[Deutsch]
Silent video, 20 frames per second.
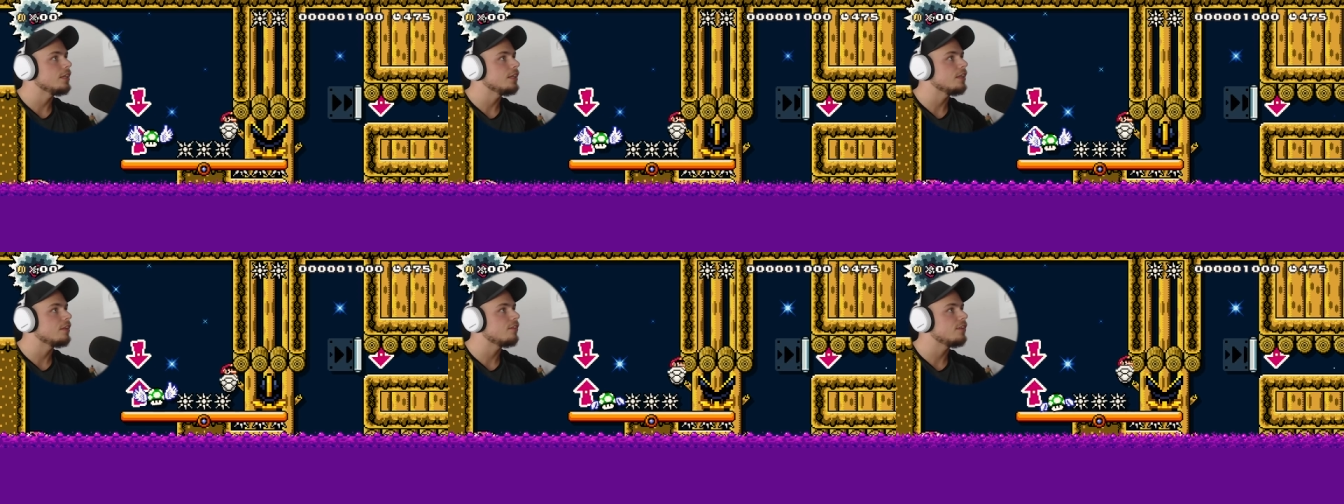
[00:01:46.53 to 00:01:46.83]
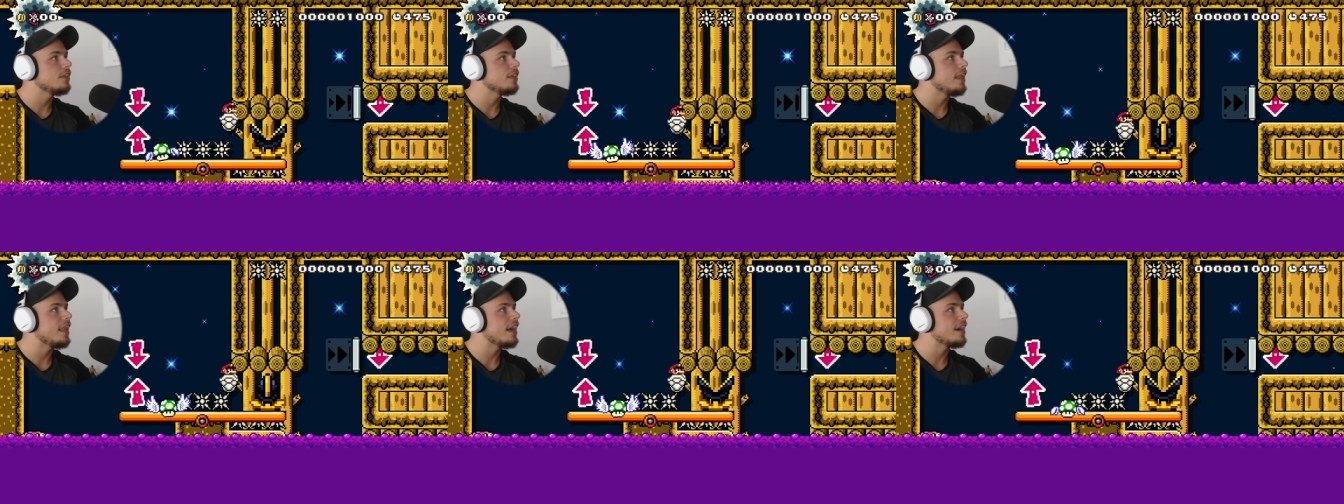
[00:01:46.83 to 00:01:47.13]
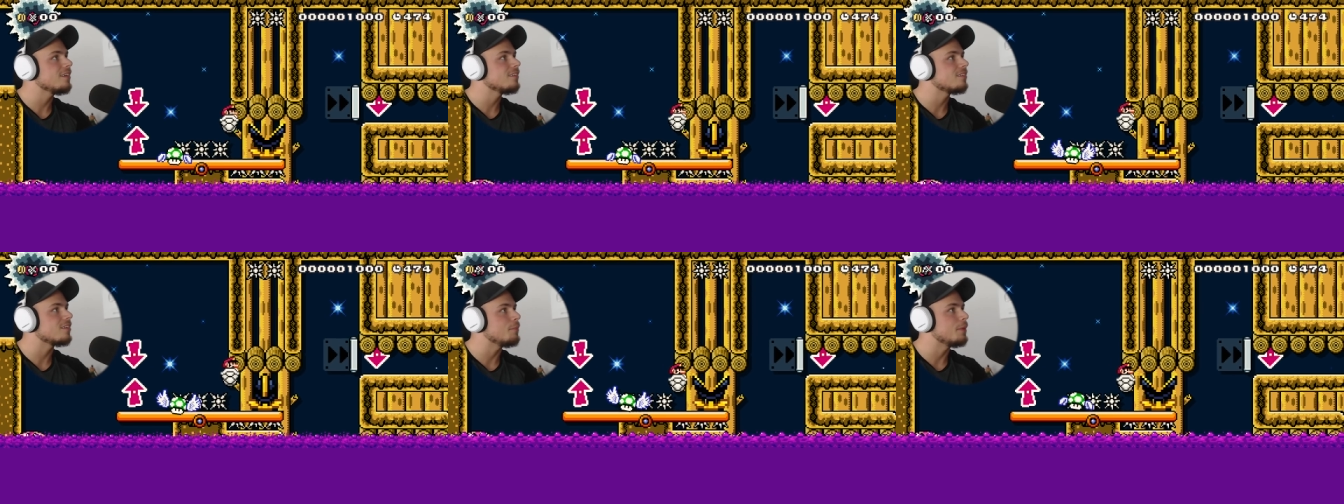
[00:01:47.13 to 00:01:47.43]
jetzt hier
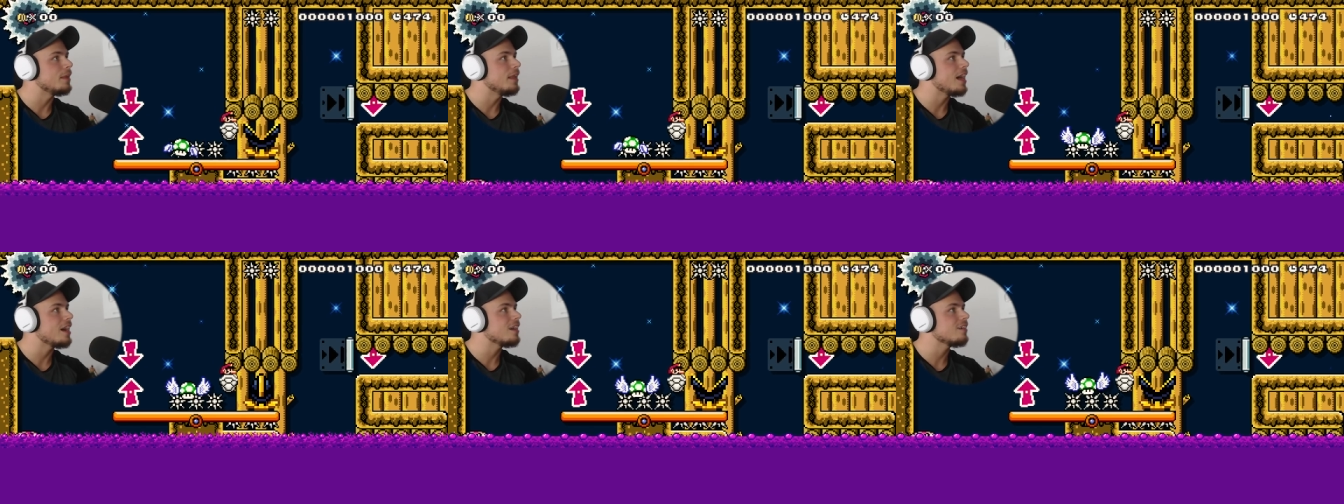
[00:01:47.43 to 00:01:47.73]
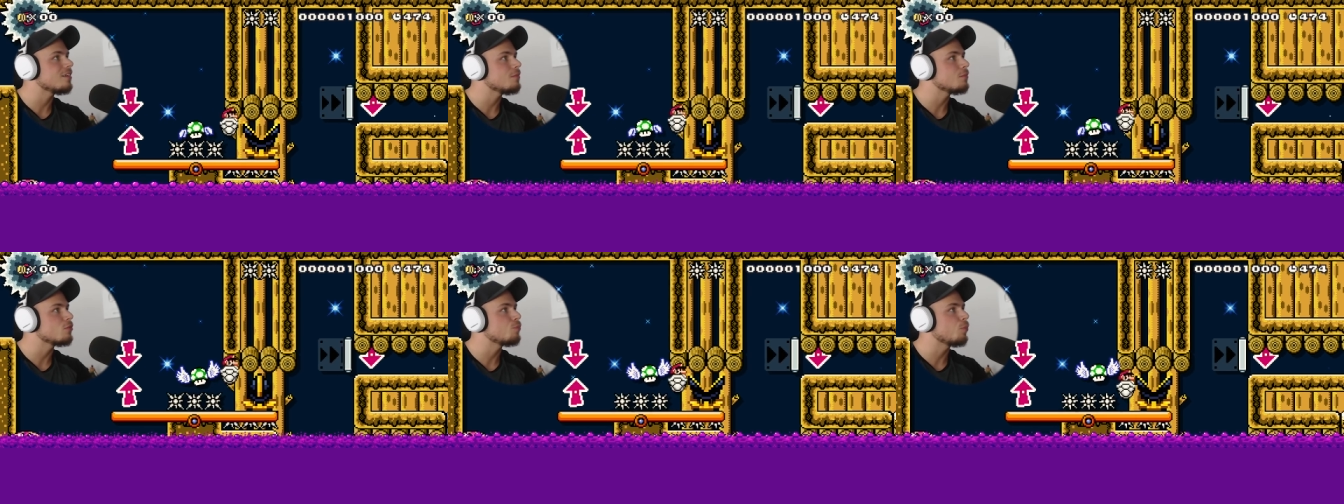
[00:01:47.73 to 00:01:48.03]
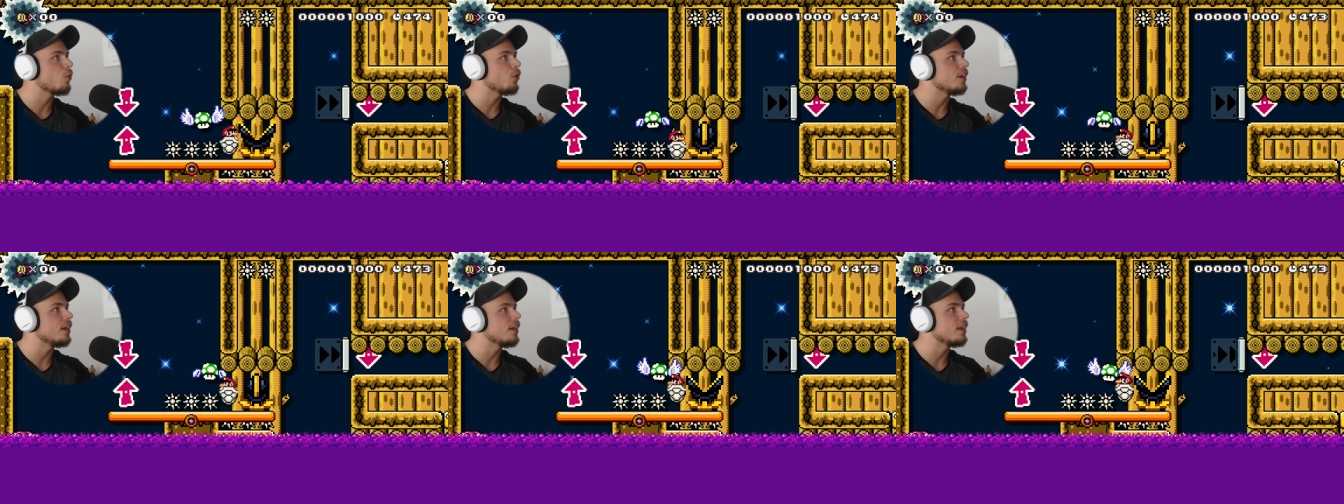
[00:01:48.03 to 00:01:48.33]
langsame, langsame
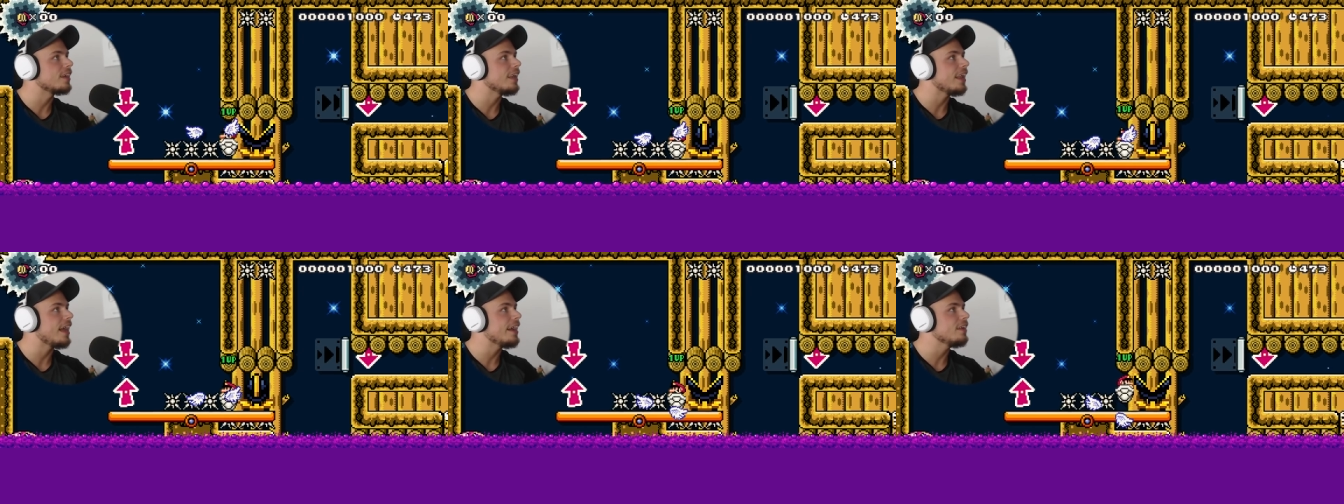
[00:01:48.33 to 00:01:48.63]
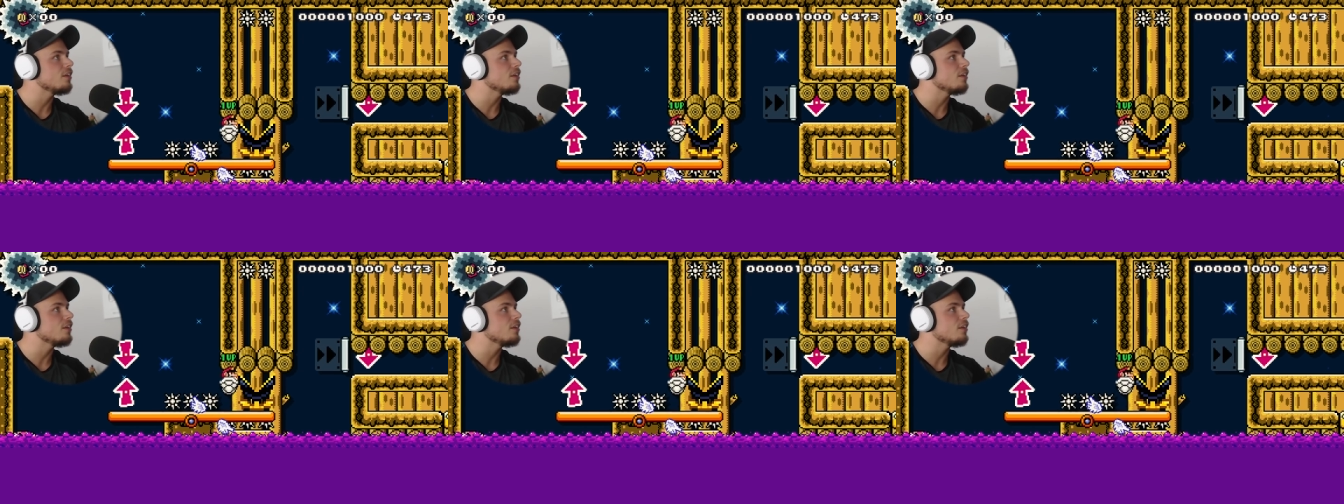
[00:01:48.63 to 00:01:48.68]
Sprünge. Kleine